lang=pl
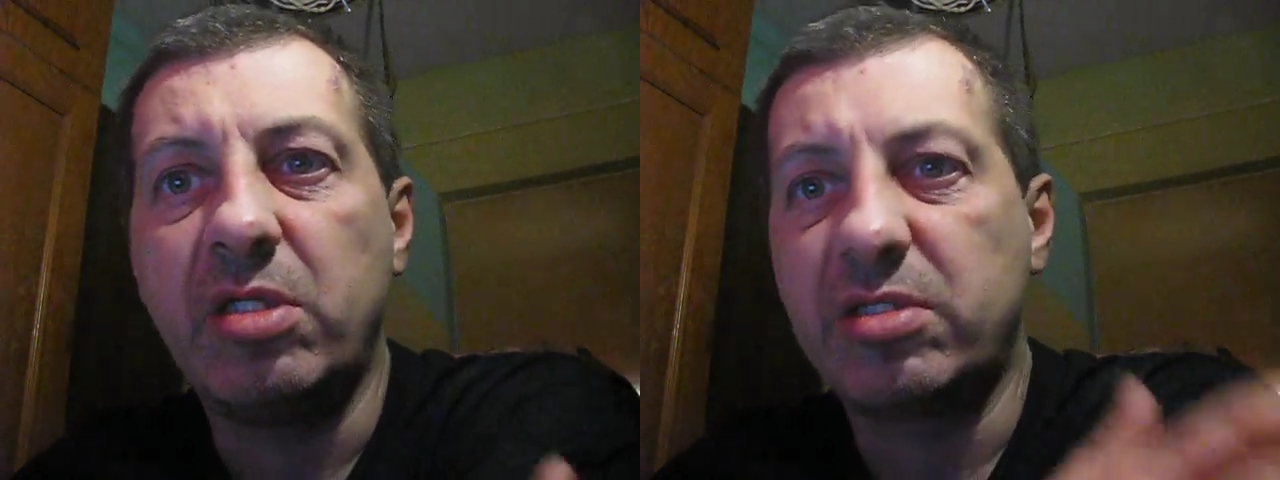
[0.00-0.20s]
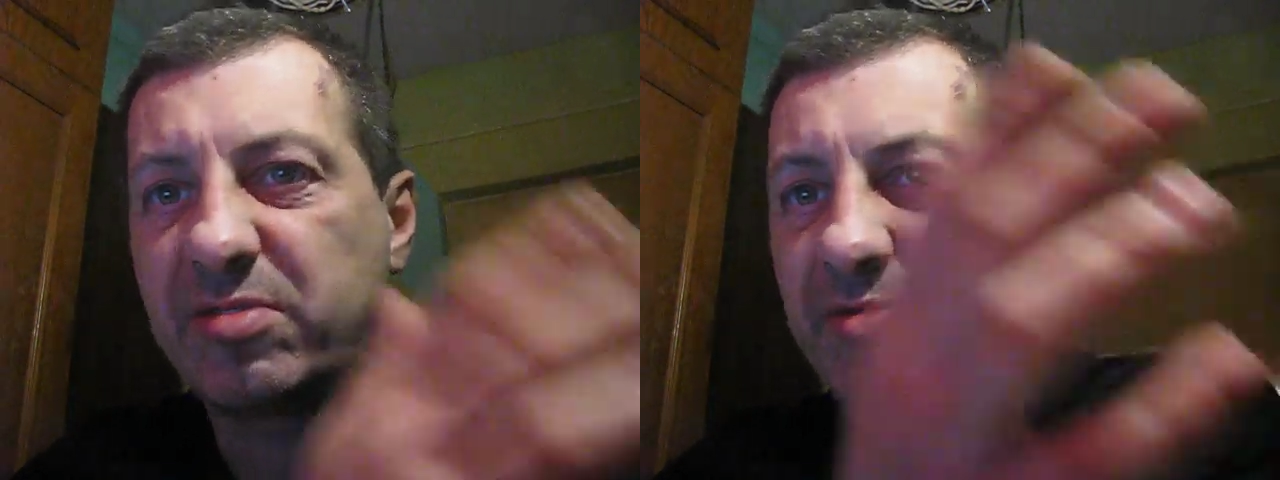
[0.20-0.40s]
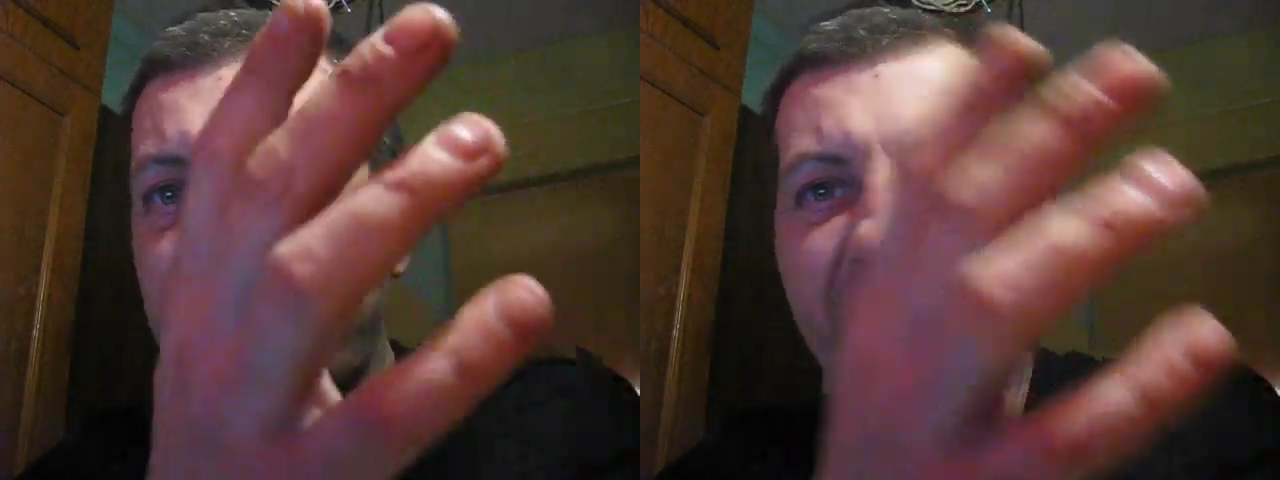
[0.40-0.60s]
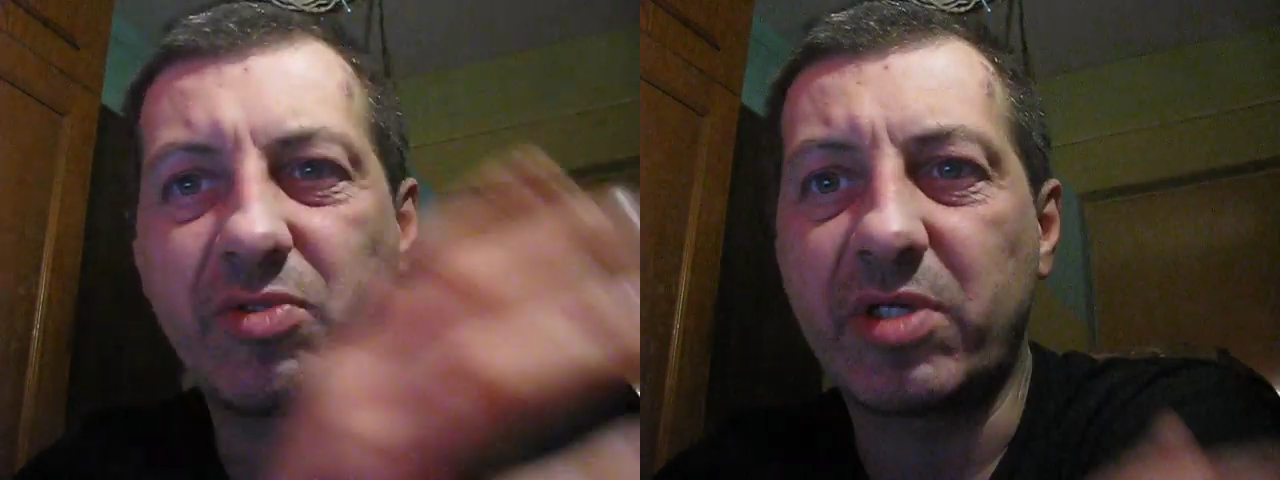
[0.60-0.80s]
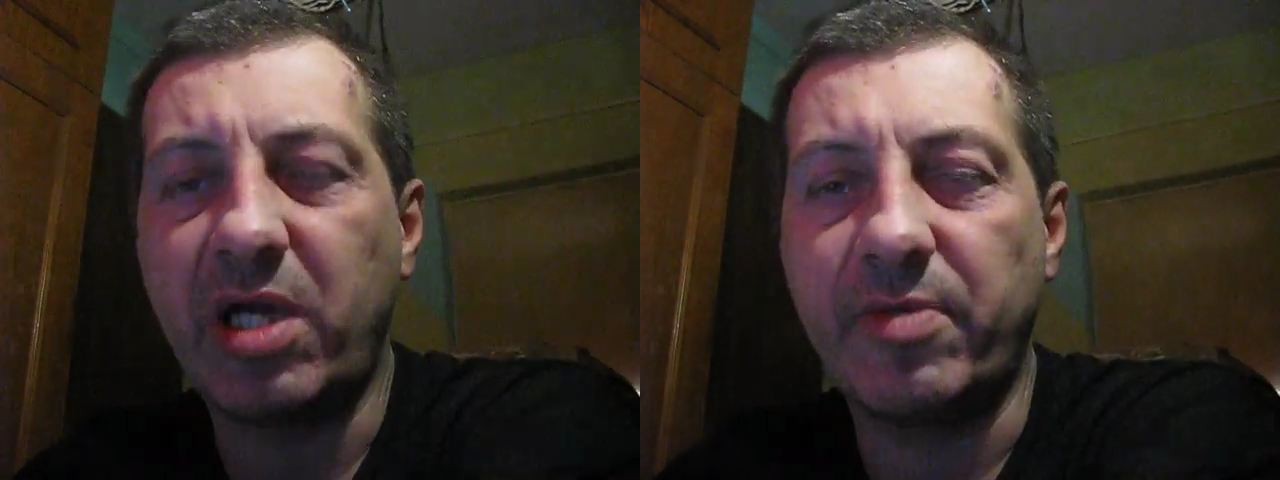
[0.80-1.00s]
z jakimiś
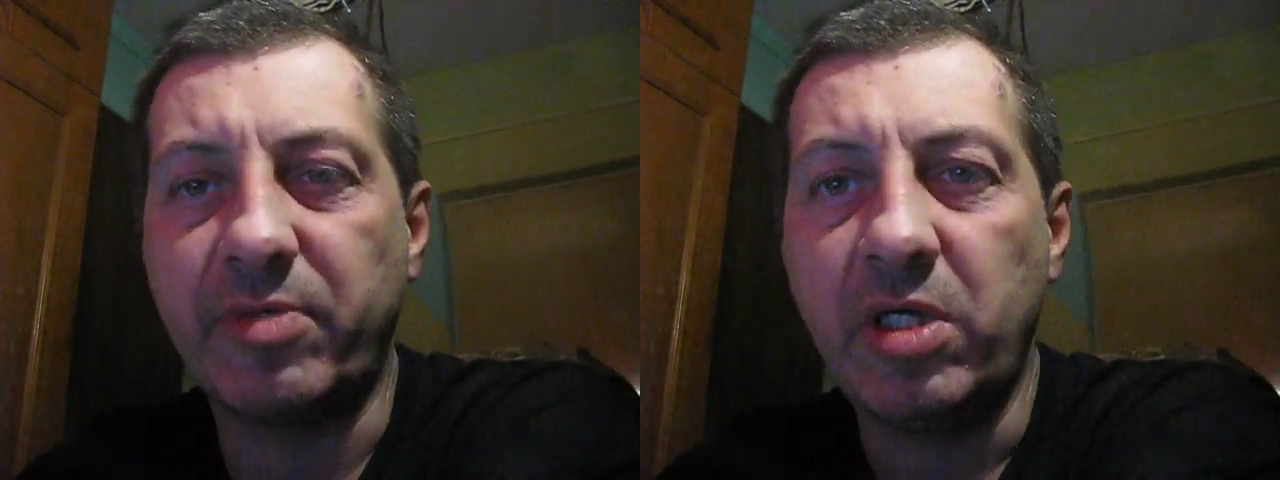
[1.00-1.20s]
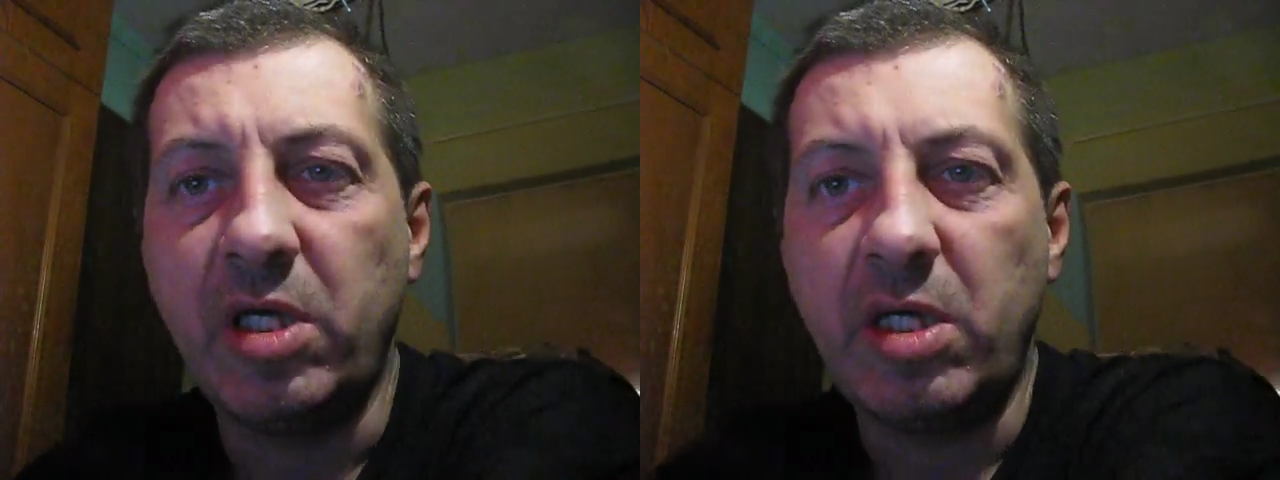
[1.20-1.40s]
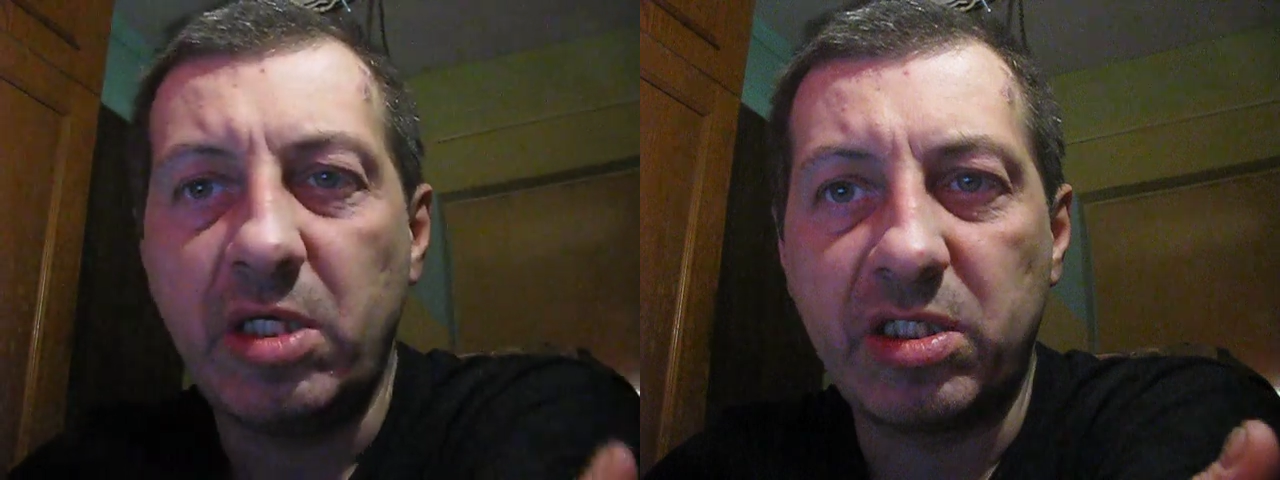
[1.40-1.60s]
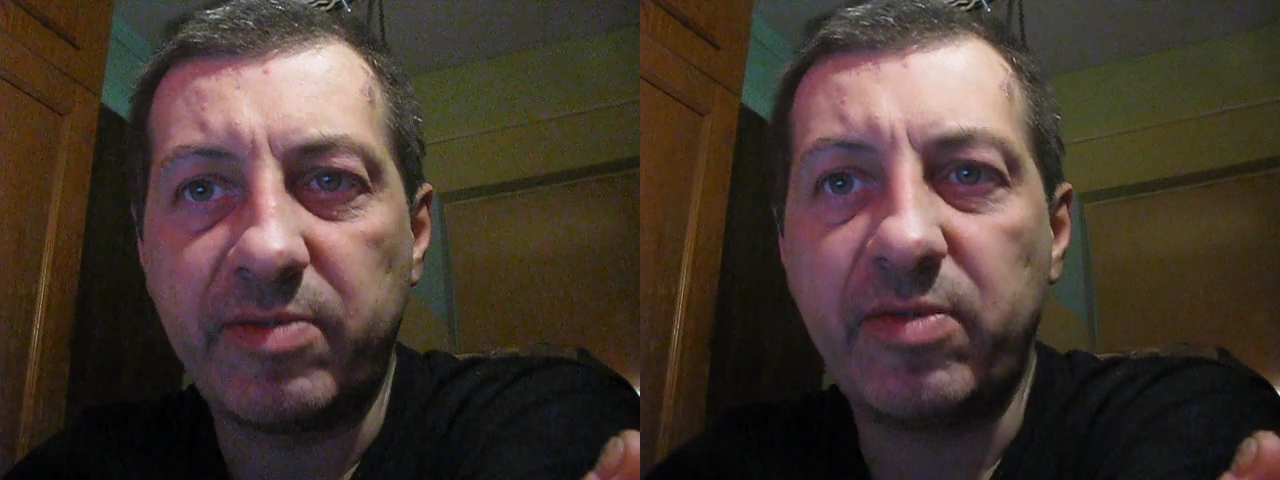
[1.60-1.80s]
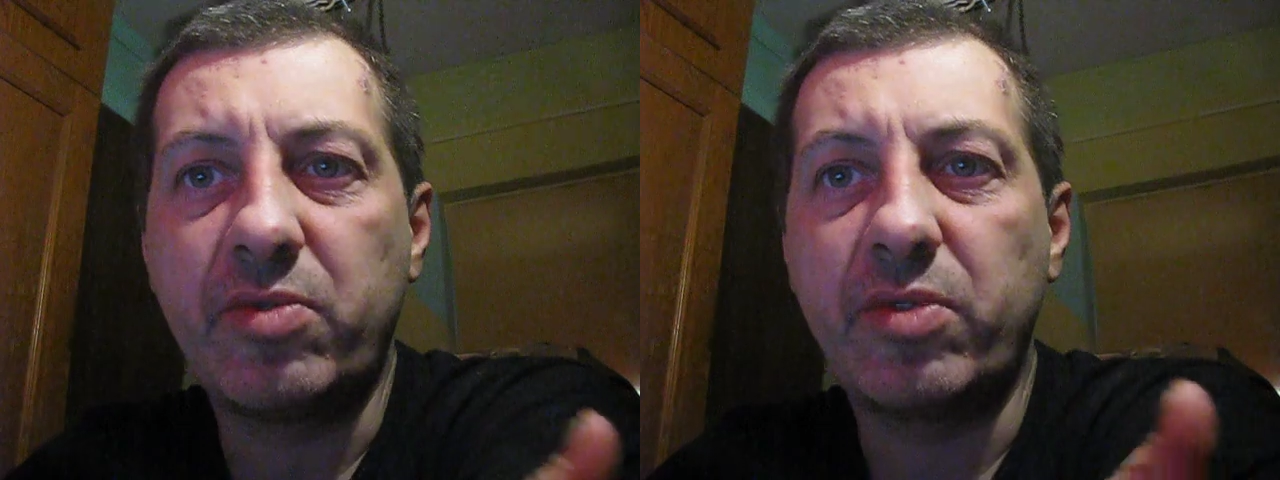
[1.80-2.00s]
figurkami.
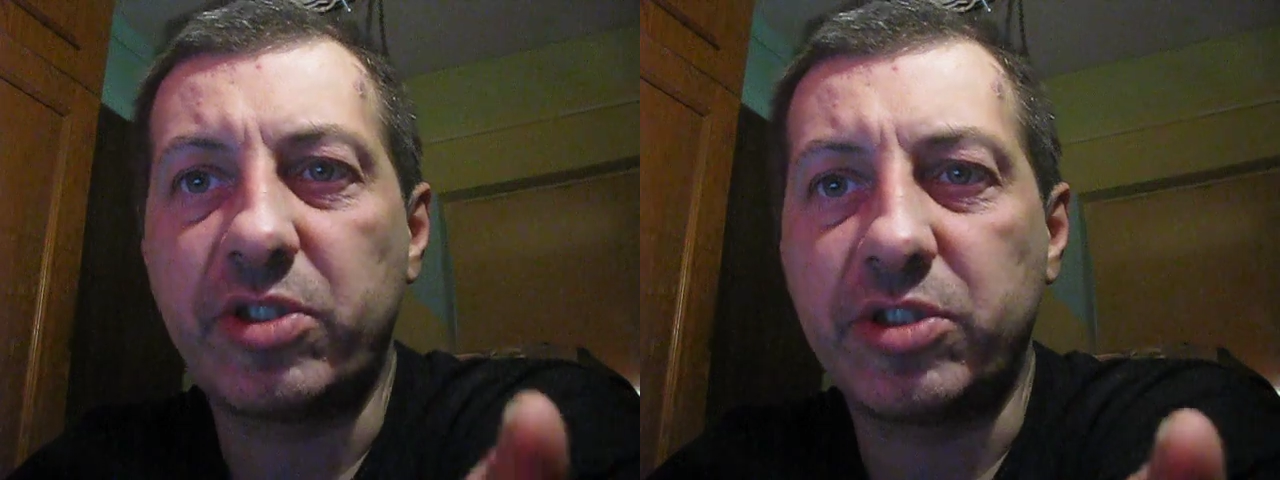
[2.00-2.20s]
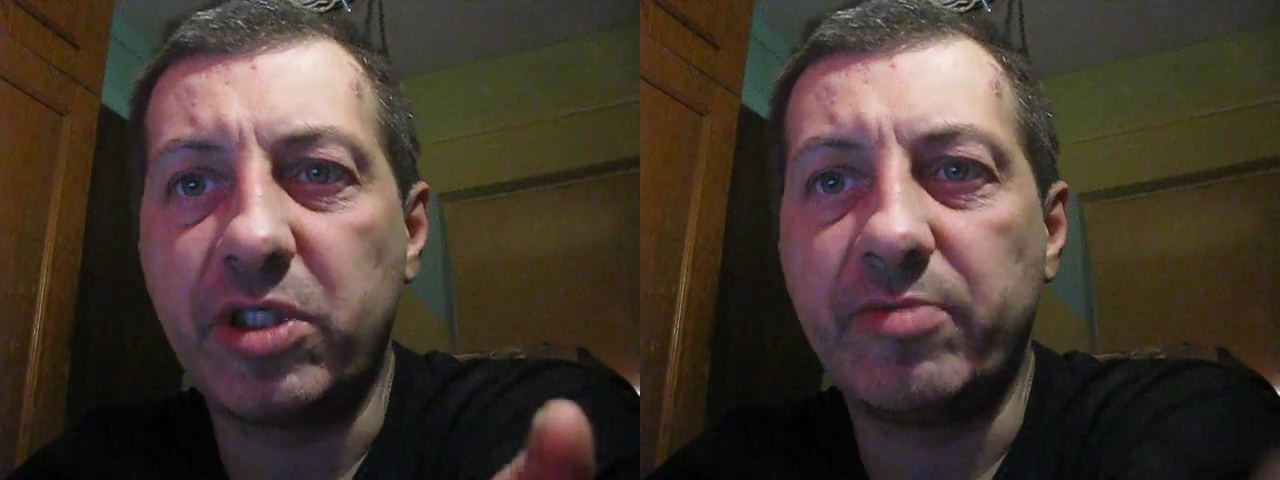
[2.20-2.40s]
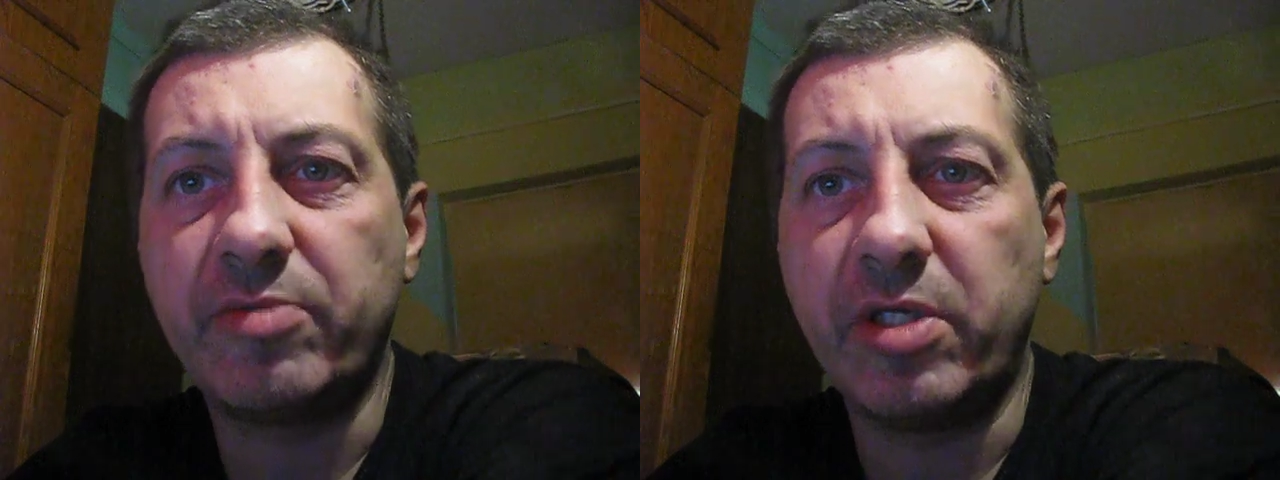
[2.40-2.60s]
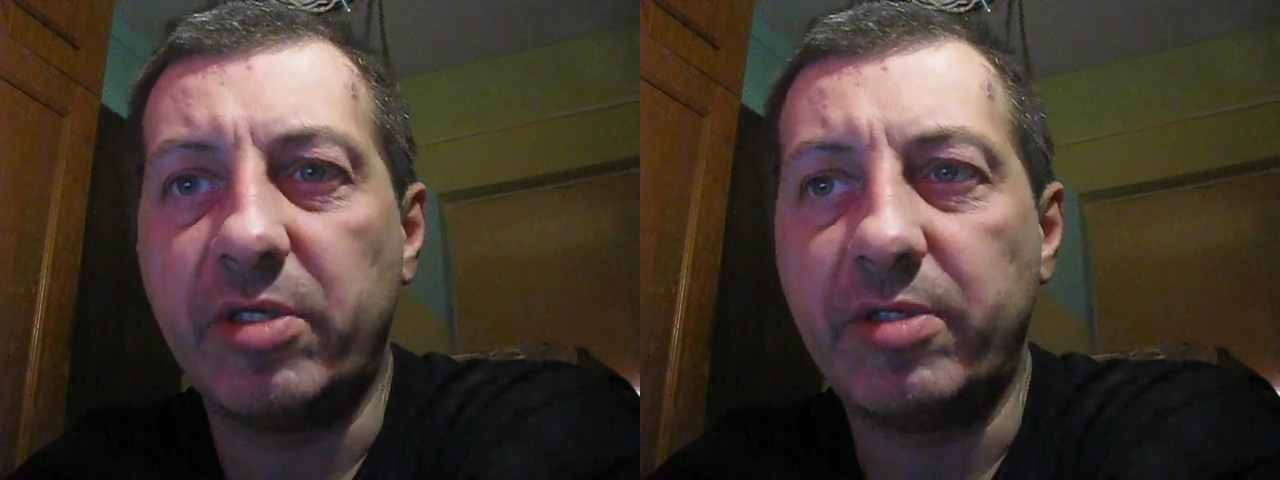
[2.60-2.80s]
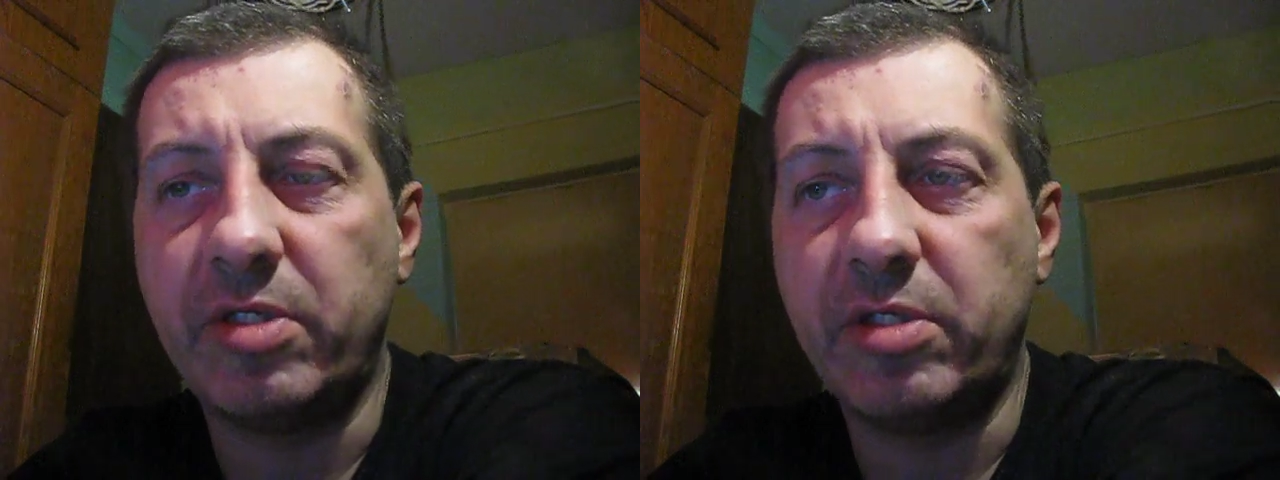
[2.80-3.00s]
Zwykłe, ziemne e,